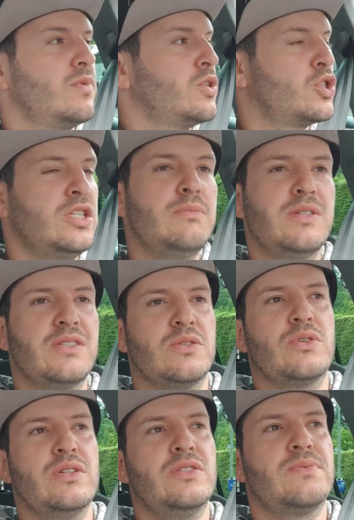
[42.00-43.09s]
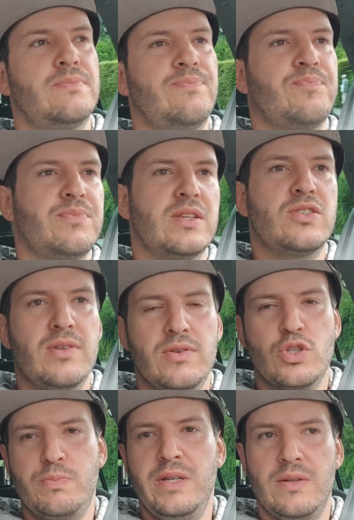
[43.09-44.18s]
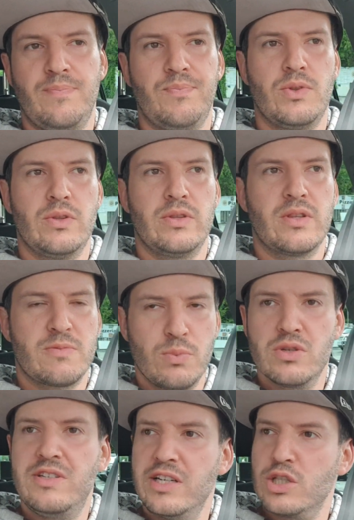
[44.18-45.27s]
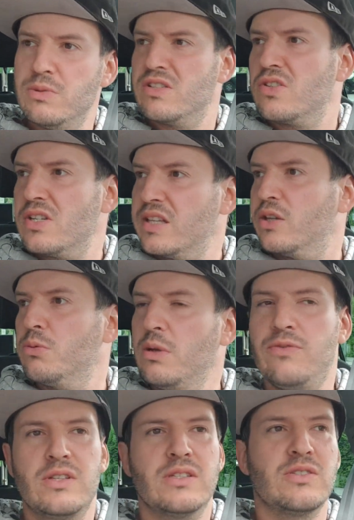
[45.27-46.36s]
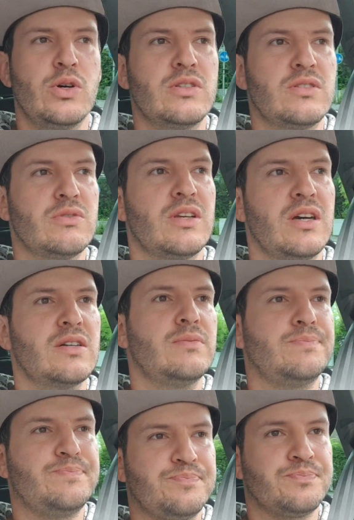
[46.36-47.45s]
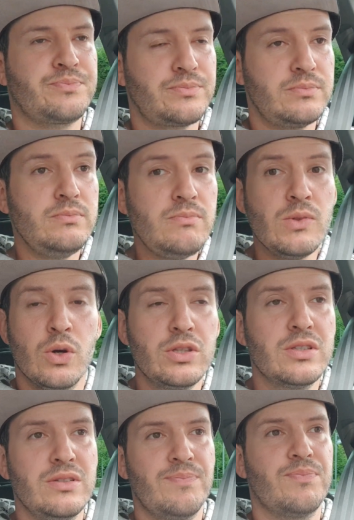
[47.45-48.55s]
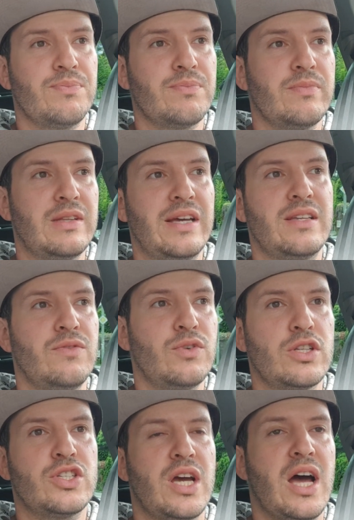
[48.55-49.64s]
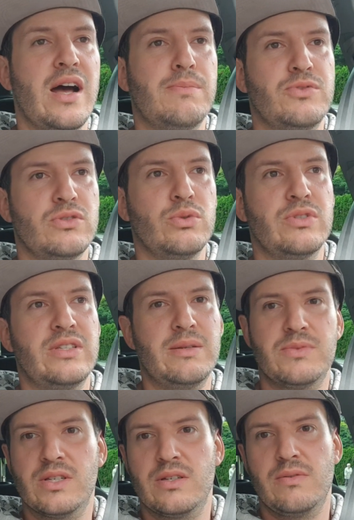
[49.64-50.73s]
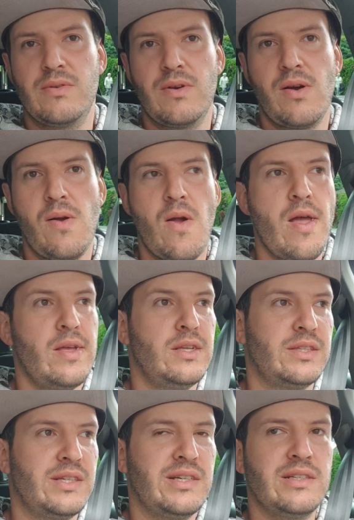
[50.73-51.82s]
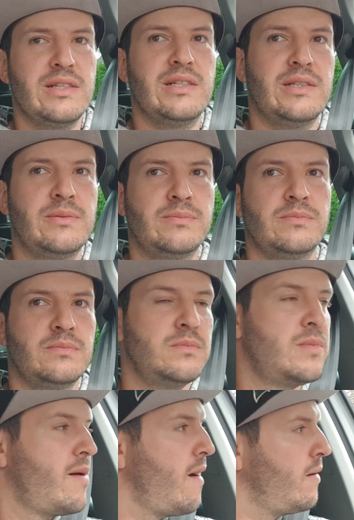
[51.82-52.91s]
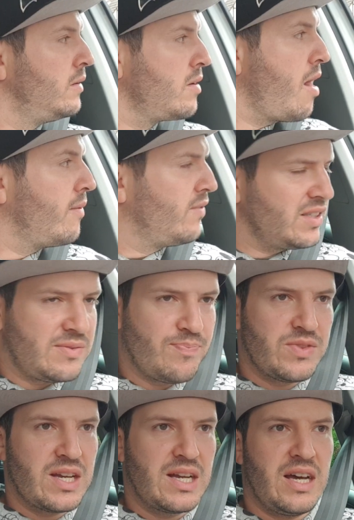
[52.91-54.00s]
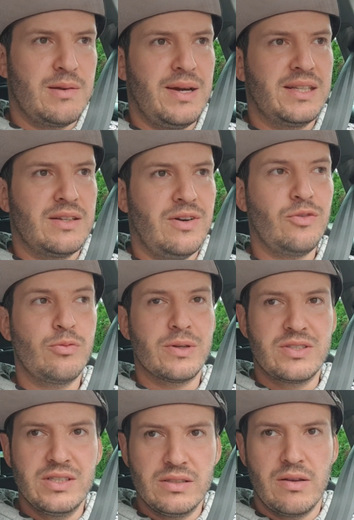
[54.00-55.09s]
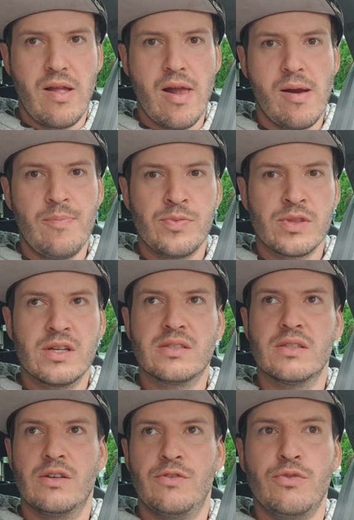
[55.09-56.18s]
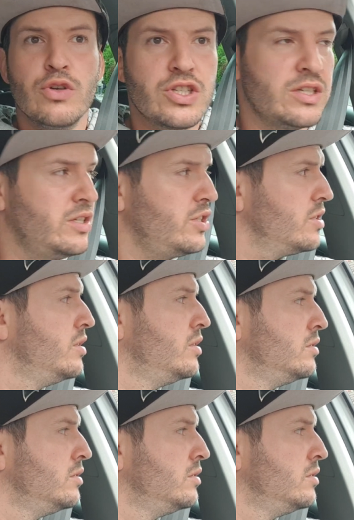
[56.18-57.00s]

schlimm es auch ist, das Spiel, das Bundesligaspiel zwischen Eintracht und Bielefeld ist heutzutage, heute leider wirklich absolute Nebensache. Denn ähm, was da gerade bei Eintracht Frankfurt passiert, ist fürchterlich.